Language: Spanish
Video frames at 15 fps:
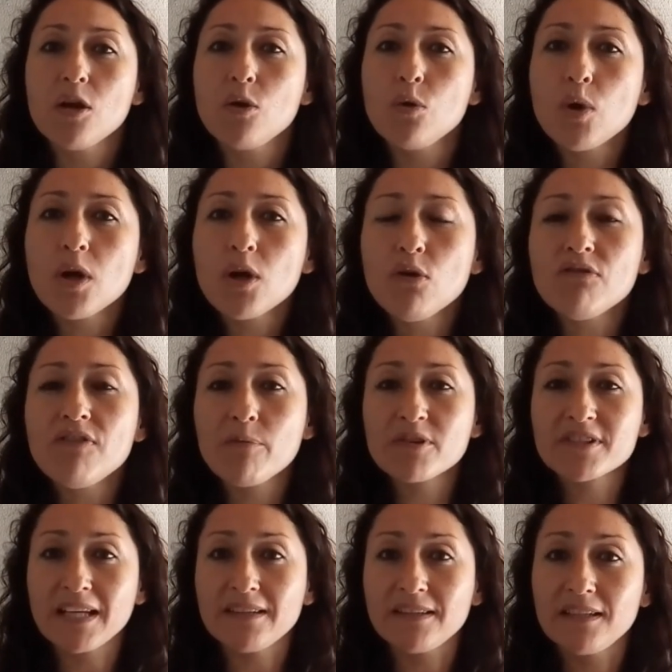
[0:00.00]
Luego
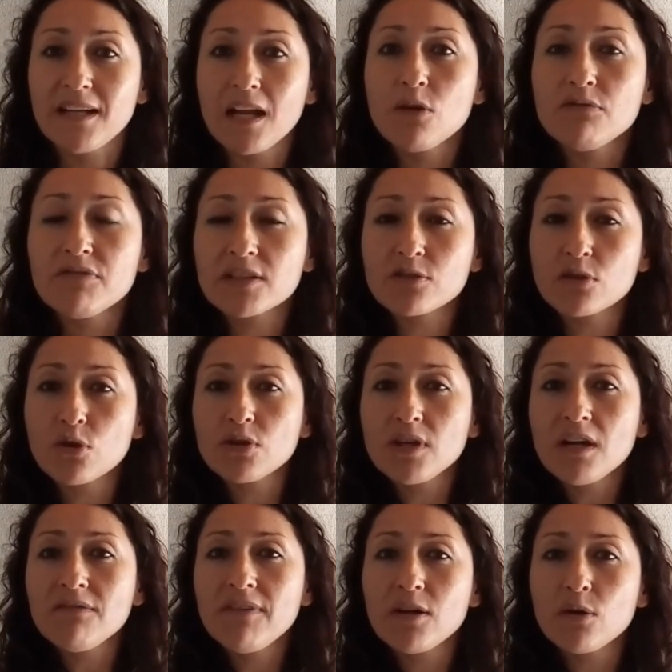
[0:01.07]
vamos a estirar los brazos con
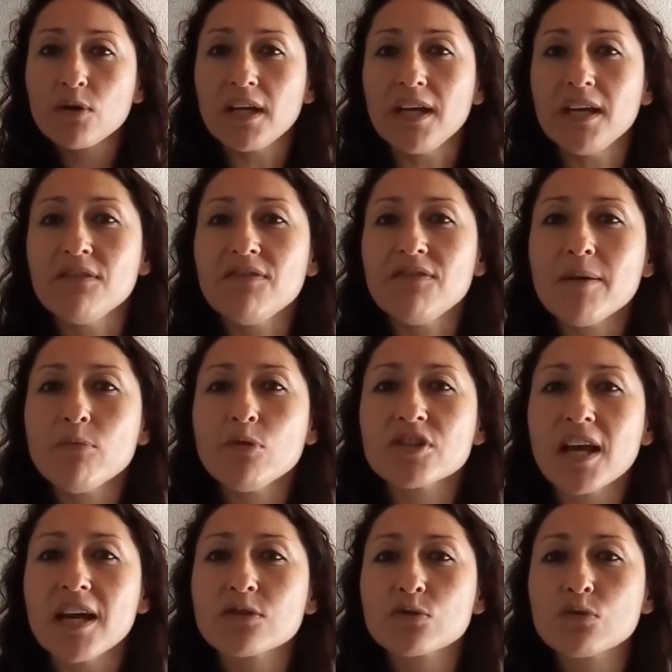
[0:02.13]
el balón y
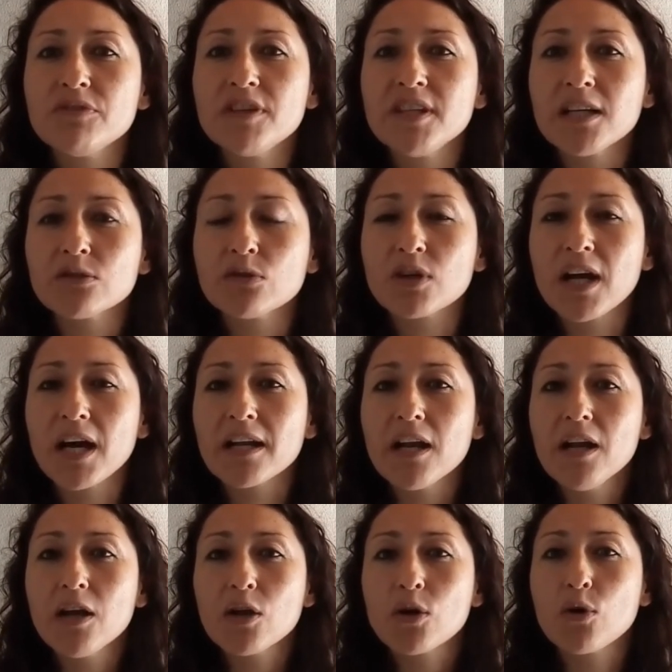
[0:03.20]
vamos a subir a
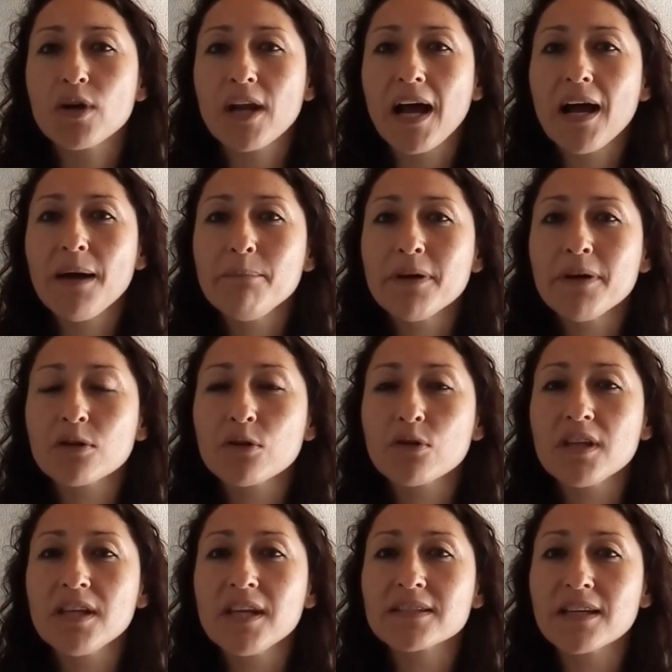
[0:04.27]
tocar con ambas
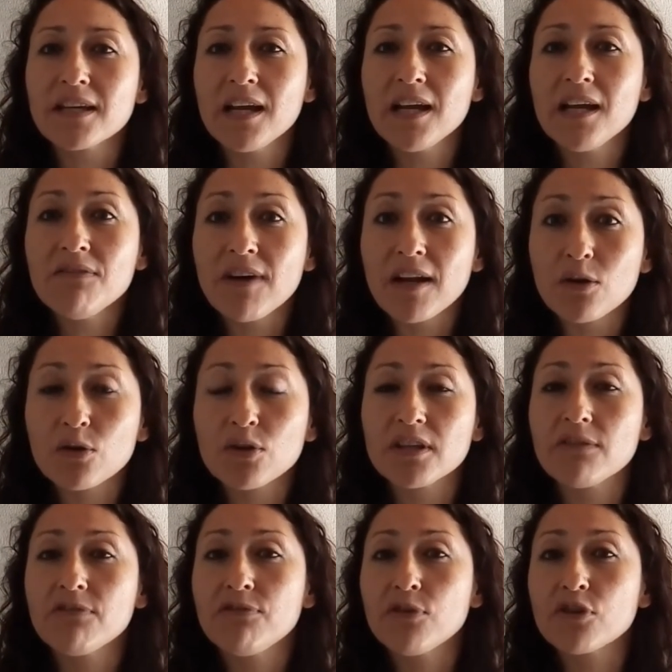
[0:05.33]
rodillas el balón
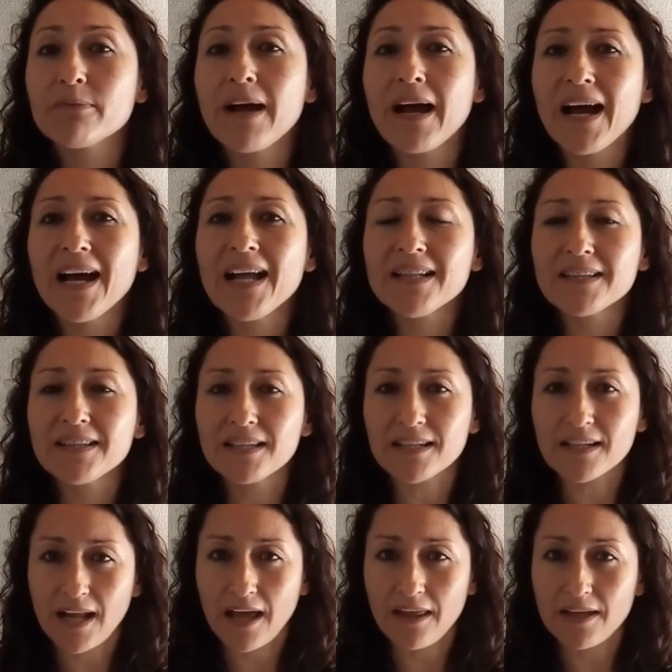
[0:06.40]
de forma
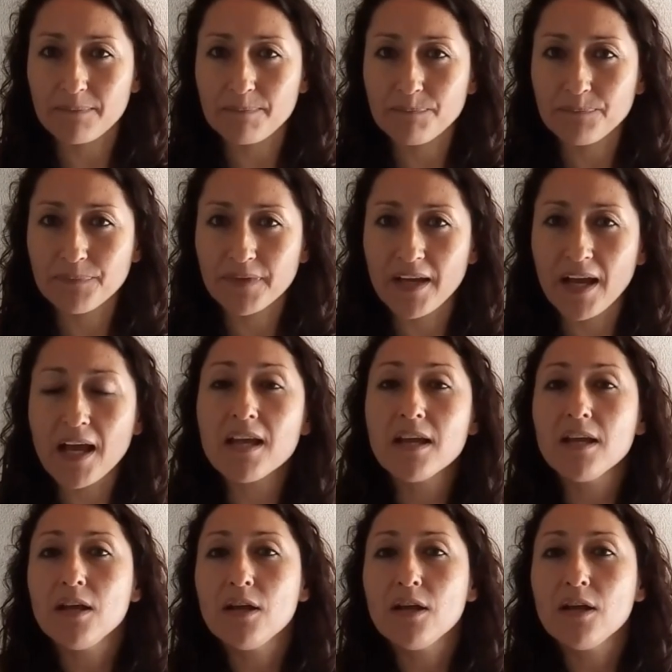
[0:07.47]
alternada. ¿ya?